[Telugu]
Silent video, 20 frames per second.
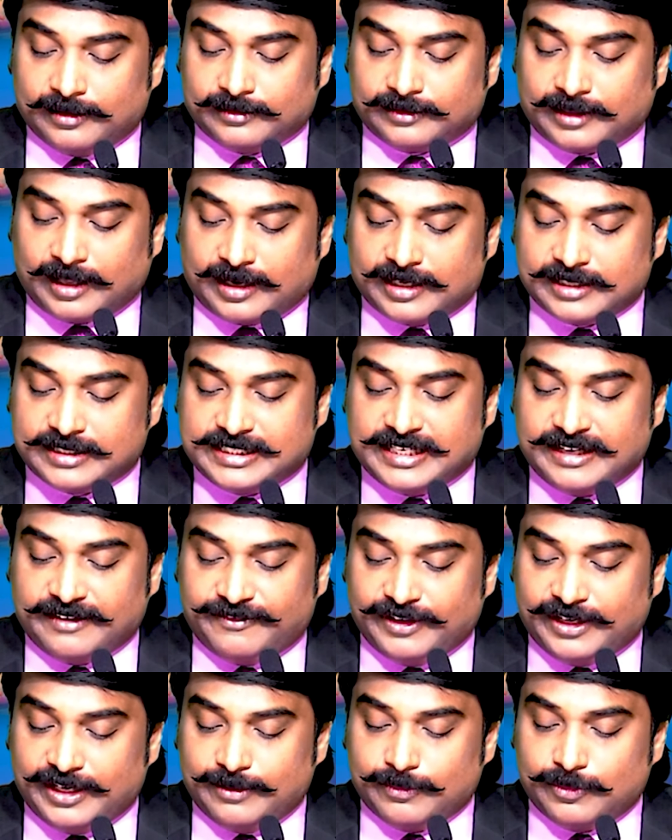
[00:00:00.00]
తన
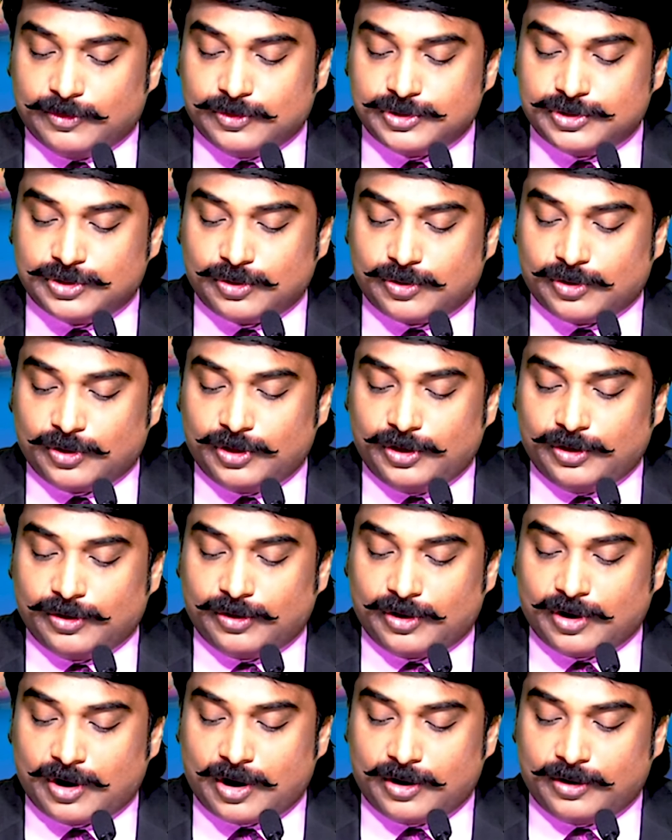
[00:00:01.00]
చెవిని మూసుకొని
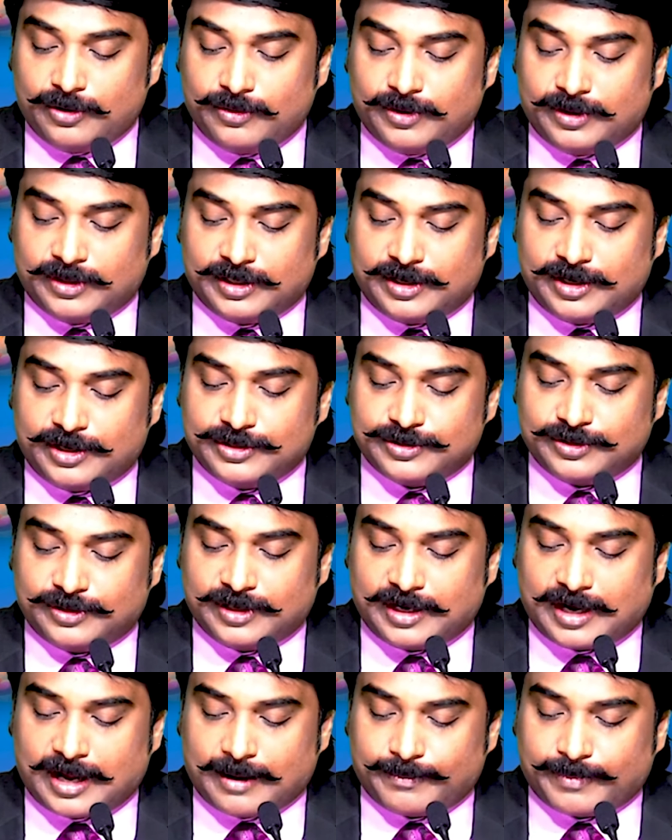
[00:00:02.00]
ఉన్నాడు అంటున్నాడు
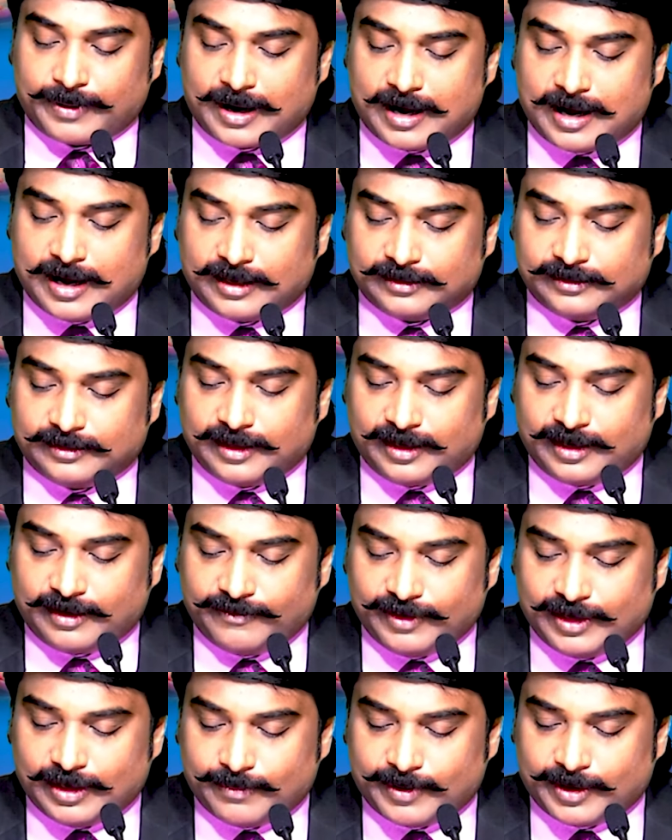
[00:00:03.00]
చూడండి నా ప్రార్థన
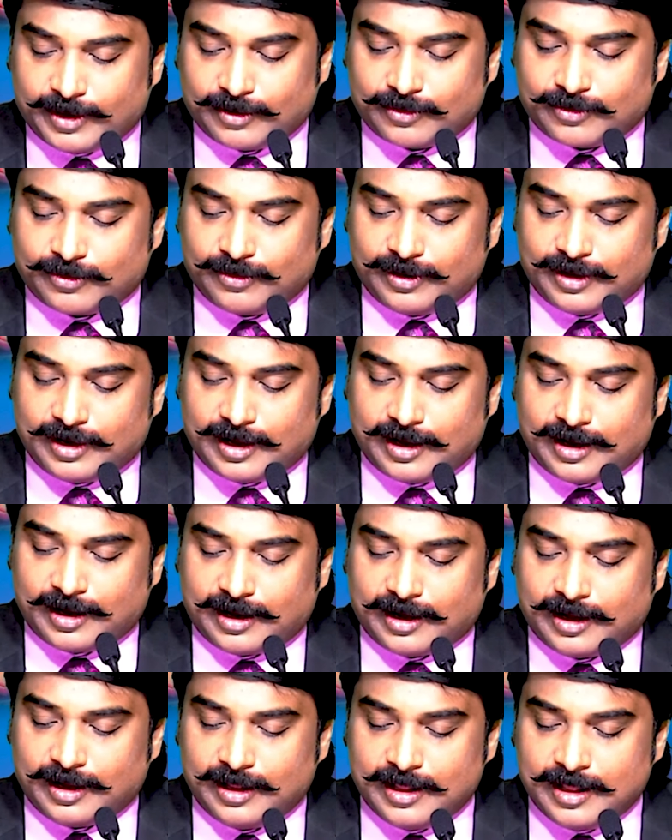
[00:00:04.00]
వినబడకుండా
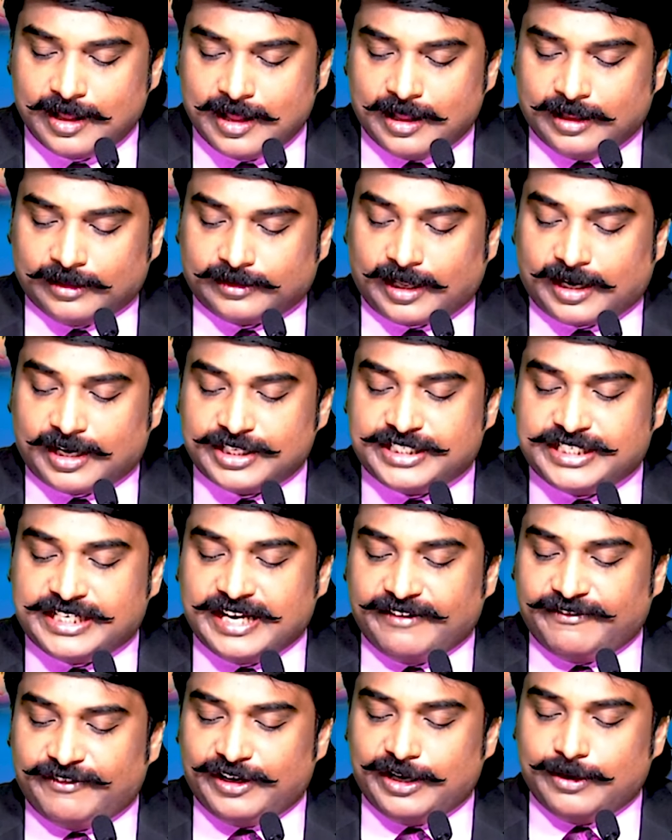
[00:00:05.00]
తన
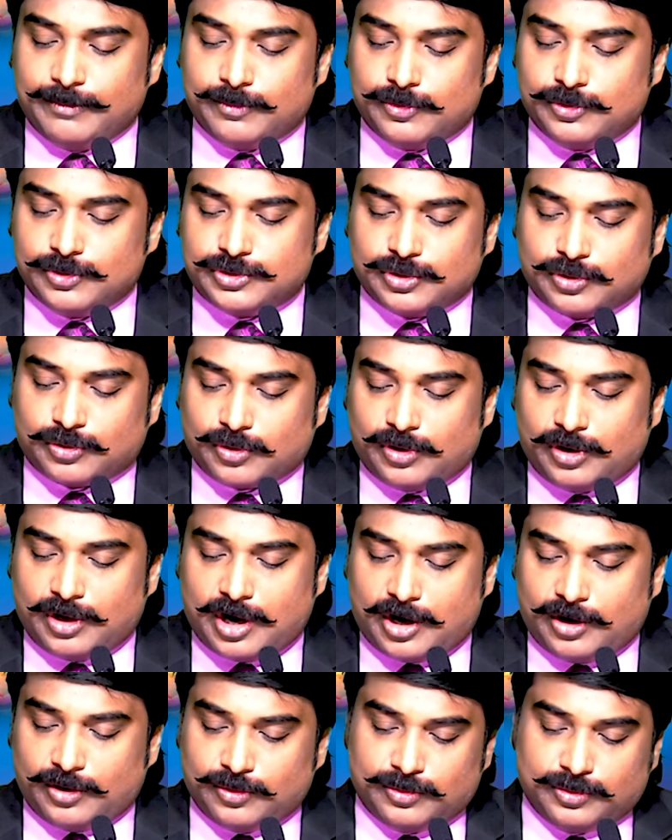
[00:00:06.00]
చెవిని
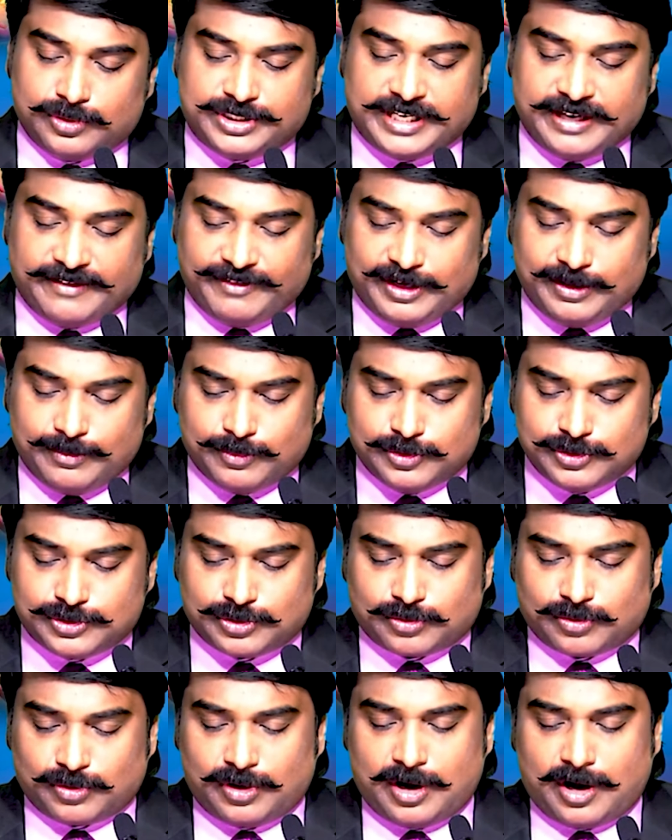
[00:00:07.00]
మూసుకున్నాడు చెవిని
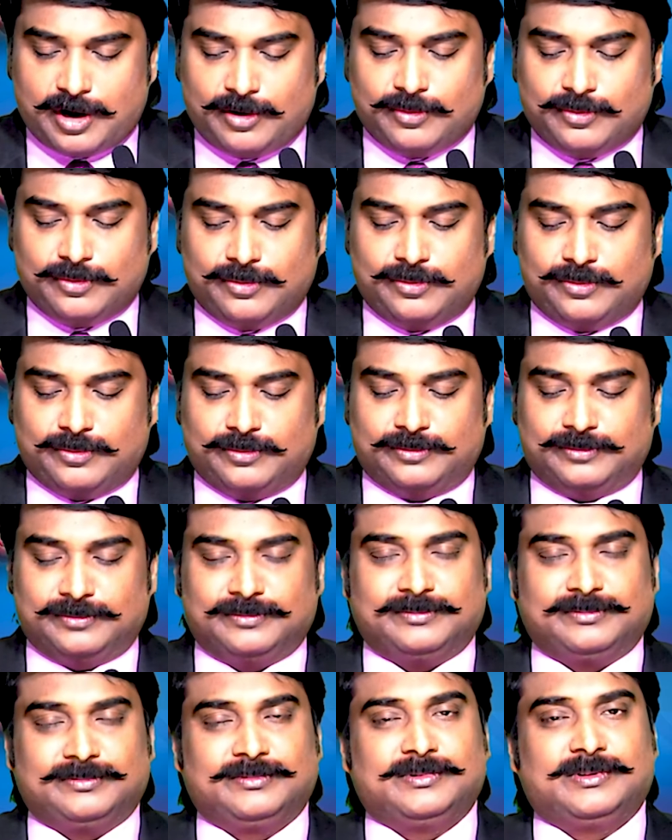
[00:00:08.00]
మూసుకున్నాడు
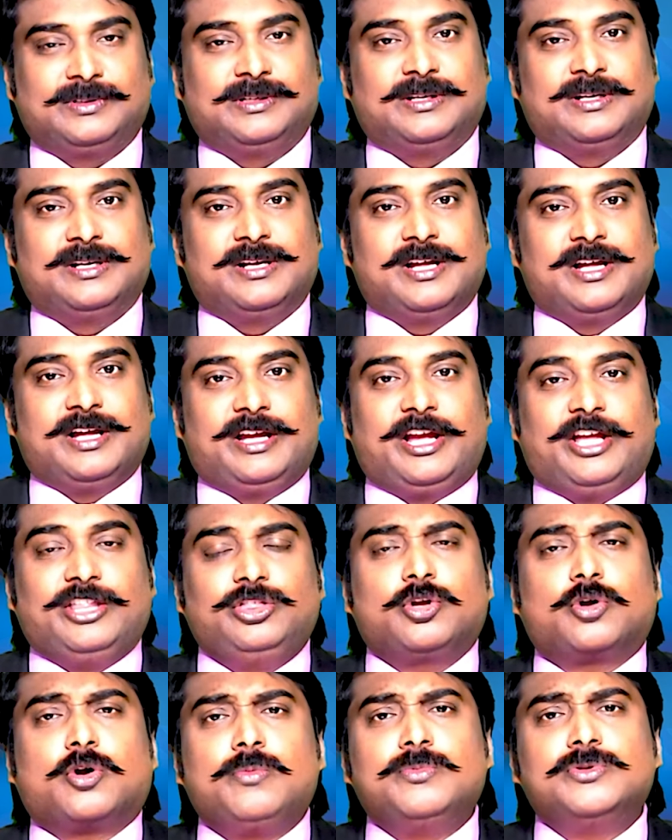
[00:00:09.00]

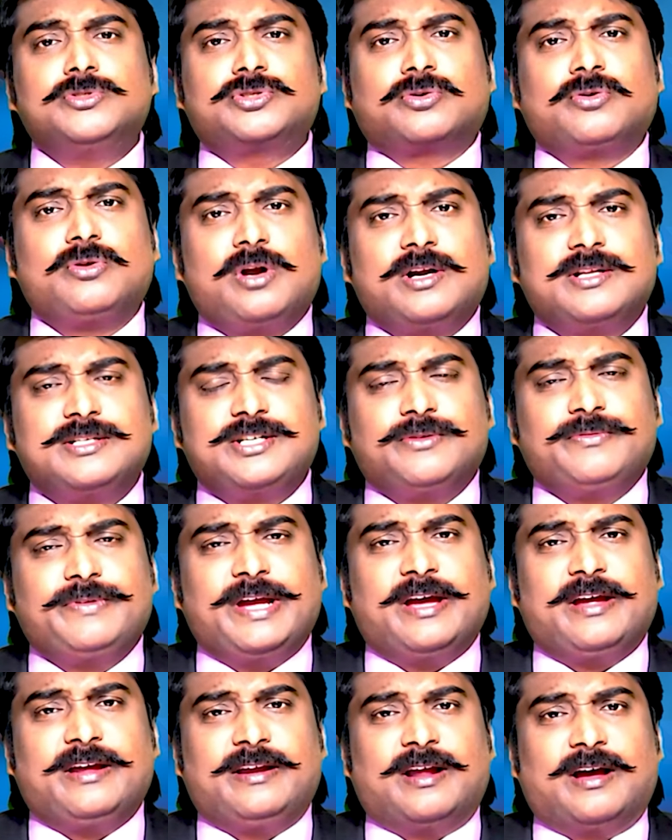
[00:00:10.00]
ఎందుకు మూసుకున్నాడు
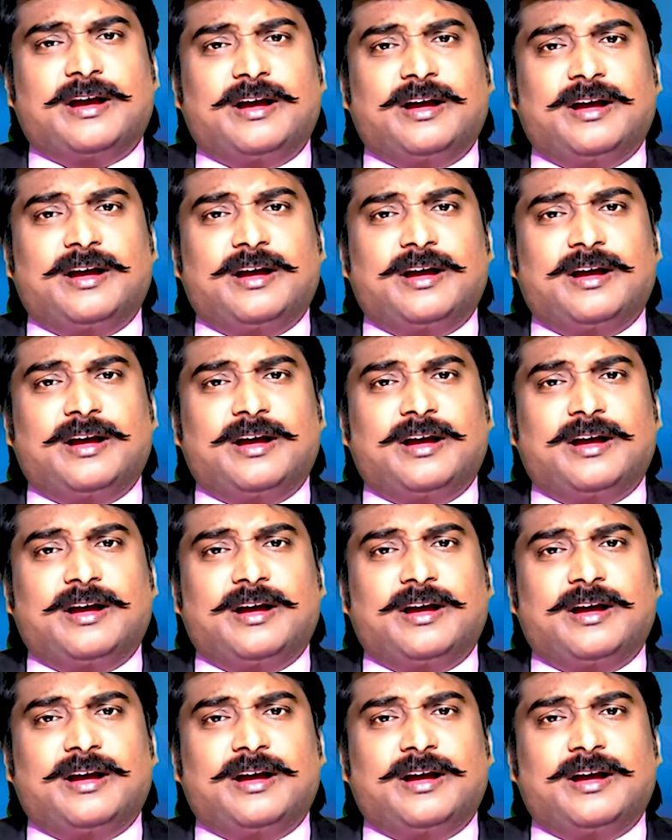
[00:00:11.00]
చెవి ఆయన